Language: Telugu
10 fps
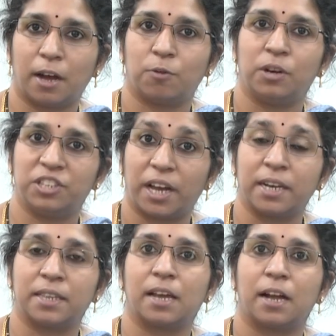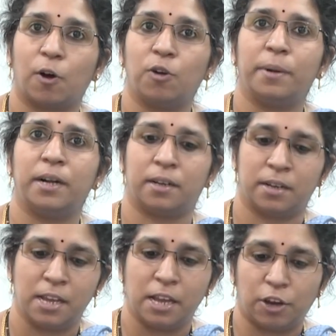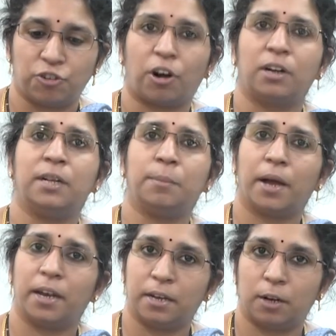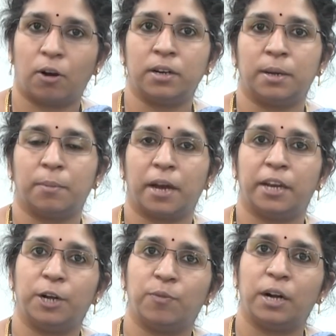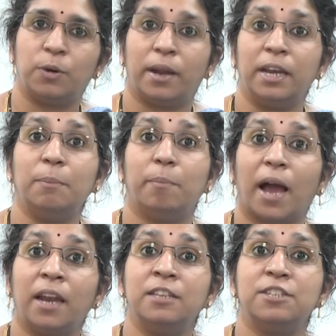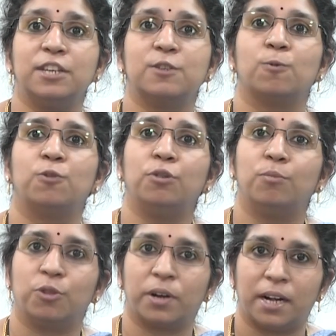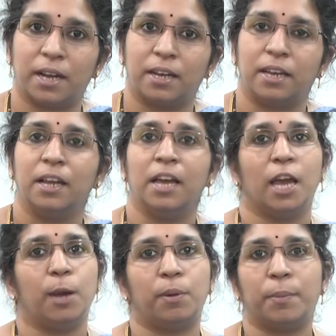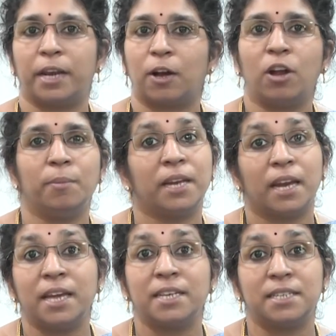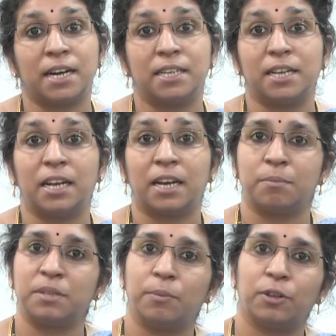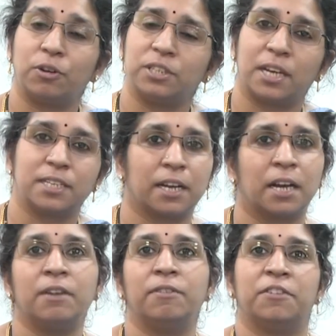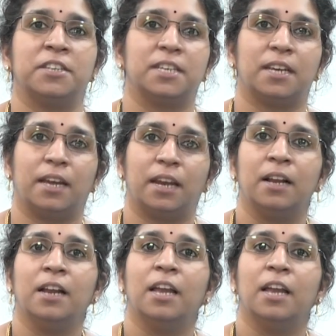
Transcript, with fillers: కాకుండా జాగ్రత్తగా గవర్నమెంట్ షార్ట్ టర్మ్ కానీ లాంగ్ టర్మ్ కానీ ఇటువంటివన్నీ బ్యాలెన్స్ చేసుకుంటూ ముందుకెళ్ళాలి ఇప్పుడు మన ఎకానమీని ఎలా రీస్టార్ట్ చేయాలనే అంశం మీద కూడా చాలా చక్కగా వివరించారు ఆయన